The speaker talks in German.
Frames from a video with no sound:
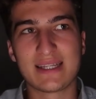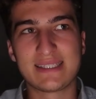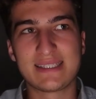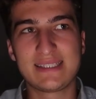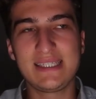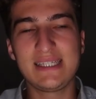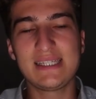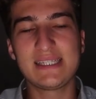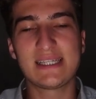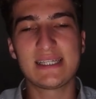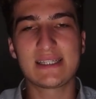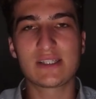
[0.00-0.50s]

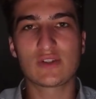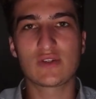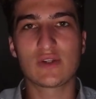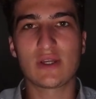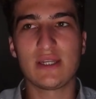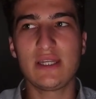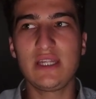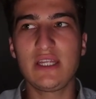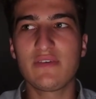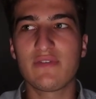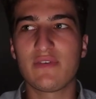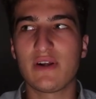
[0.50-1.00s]
Ziele setzt du
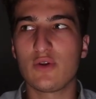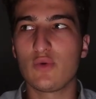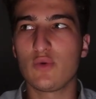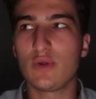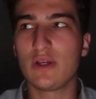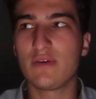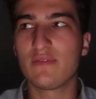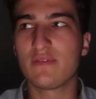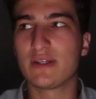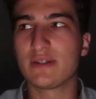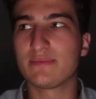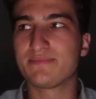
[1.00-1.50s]
ja nicht, weil du
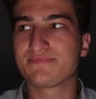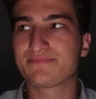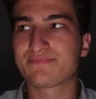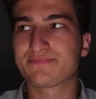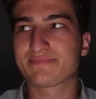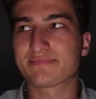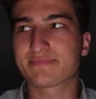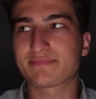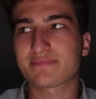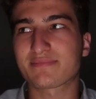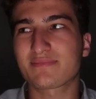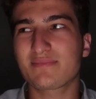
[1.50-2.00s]
irgendwann
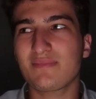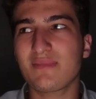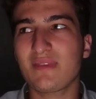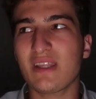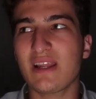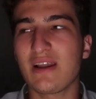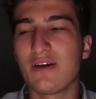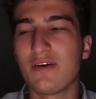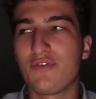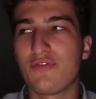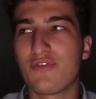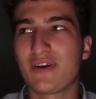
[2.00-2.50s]

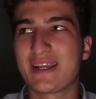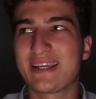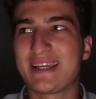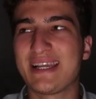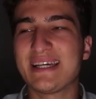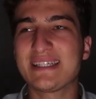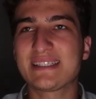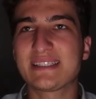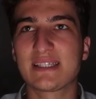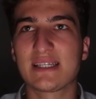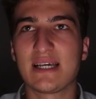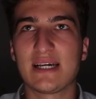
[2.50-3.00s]

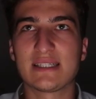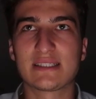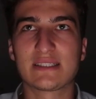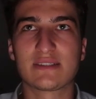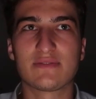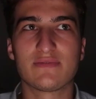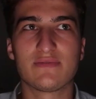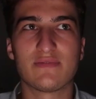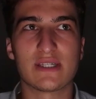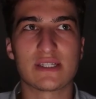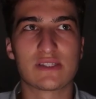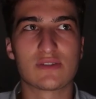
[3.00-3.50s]
vergessen
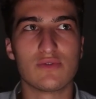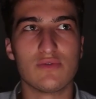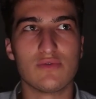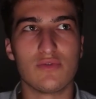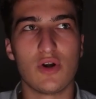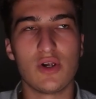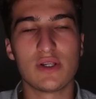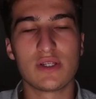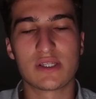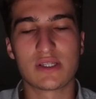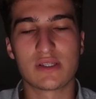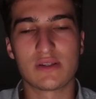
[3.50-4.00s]
hast, was du
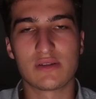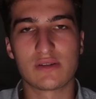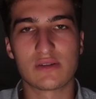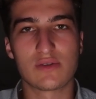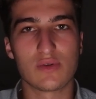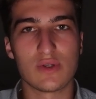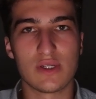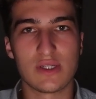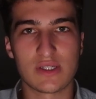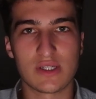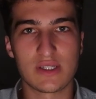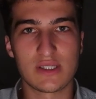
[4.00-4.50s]
wolltest
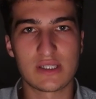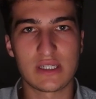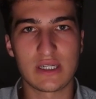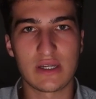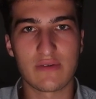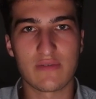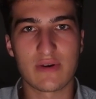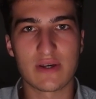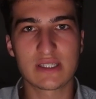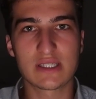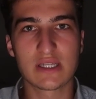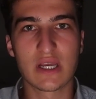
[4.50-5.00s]
oder sonst
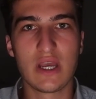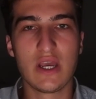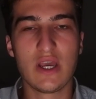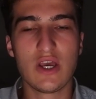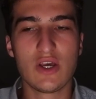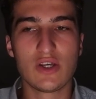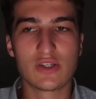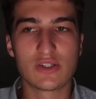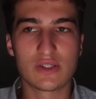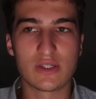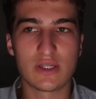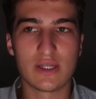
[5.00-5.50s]
irgendwas,
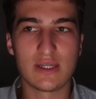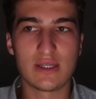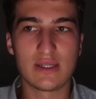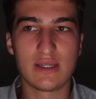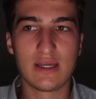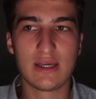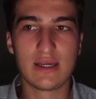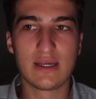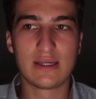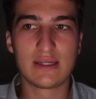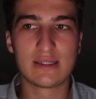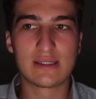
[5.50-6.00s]

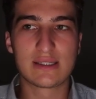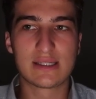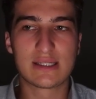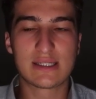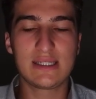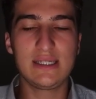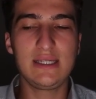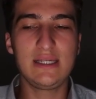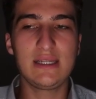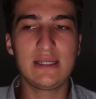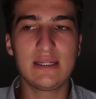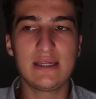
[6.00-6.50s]
sondern
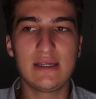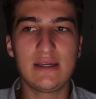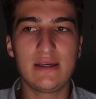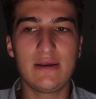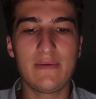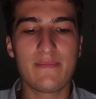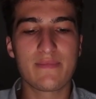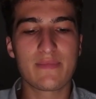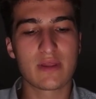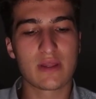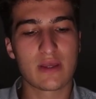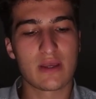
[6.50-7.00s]

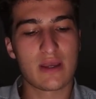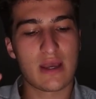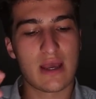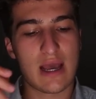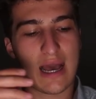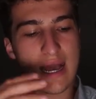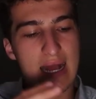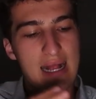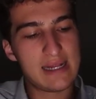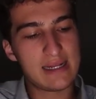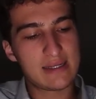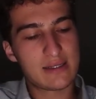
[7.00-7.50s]
Ziele
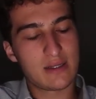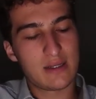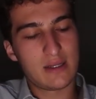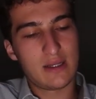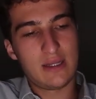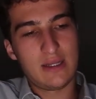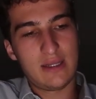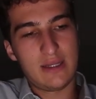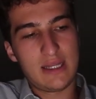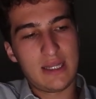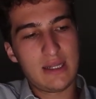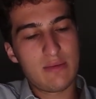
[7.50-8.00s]
halten
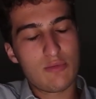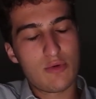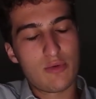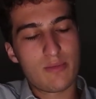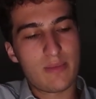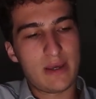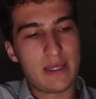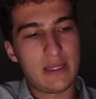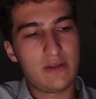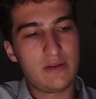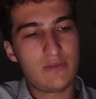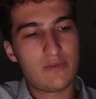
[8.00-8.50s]
in dem
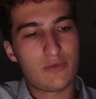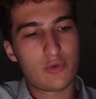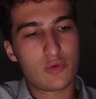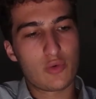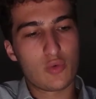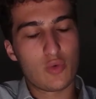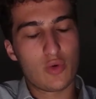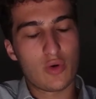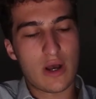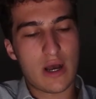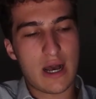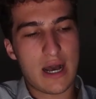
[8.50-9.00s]
Moment, wo
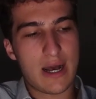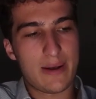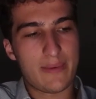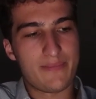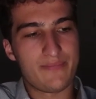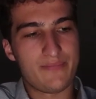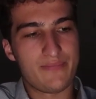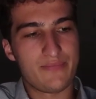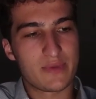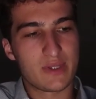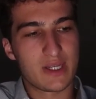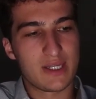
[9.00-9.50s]
du
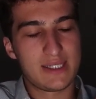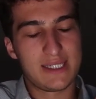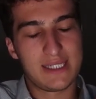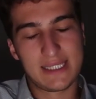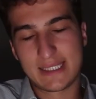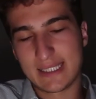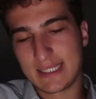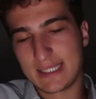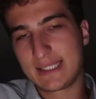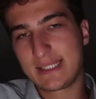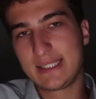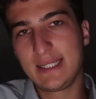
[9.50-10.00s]
am
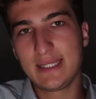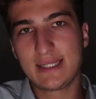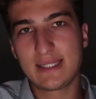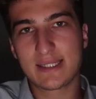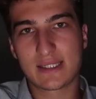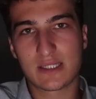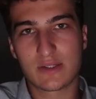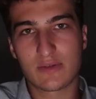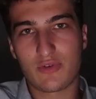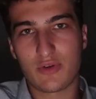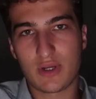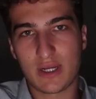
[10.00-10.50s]

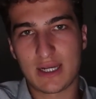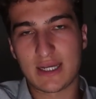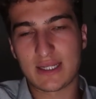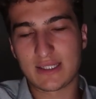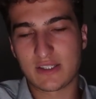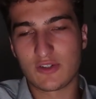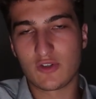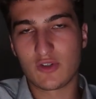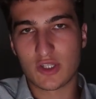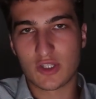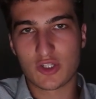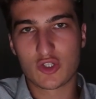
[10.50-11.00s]
distanziertesten von der
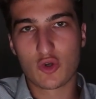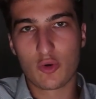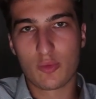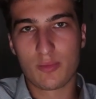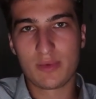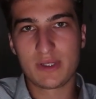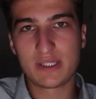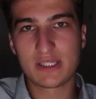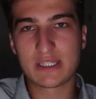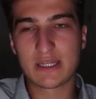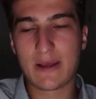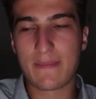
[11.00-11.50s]
ganzen
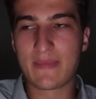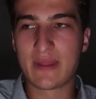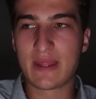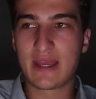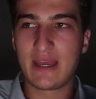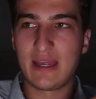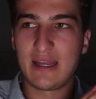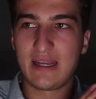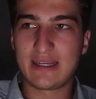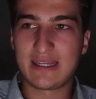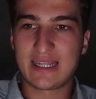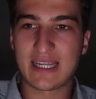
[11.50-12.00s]
Situation bist,
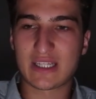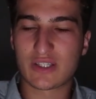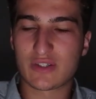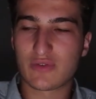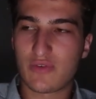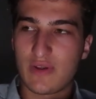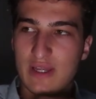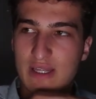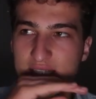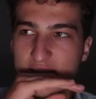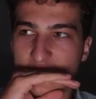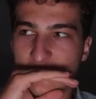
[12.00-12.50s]
das
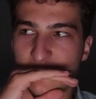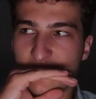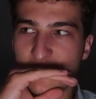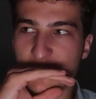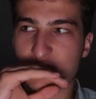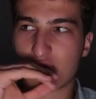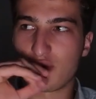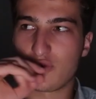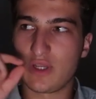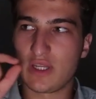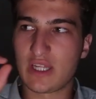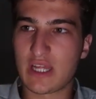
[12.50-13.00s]
fest,
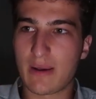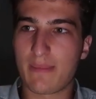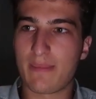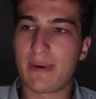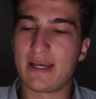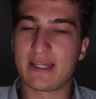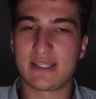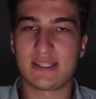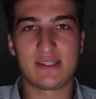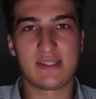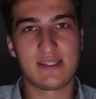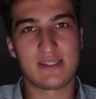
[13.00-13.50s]
was für dich am
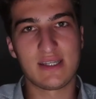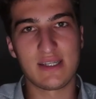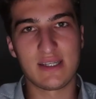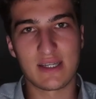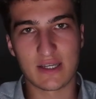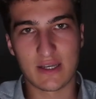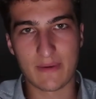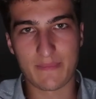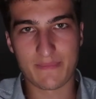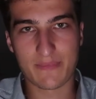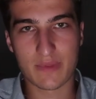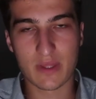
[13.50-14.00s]
meisten Sinn
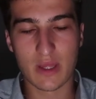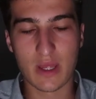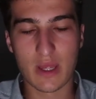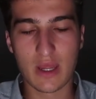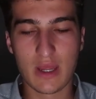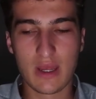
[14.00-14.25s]
ergibt.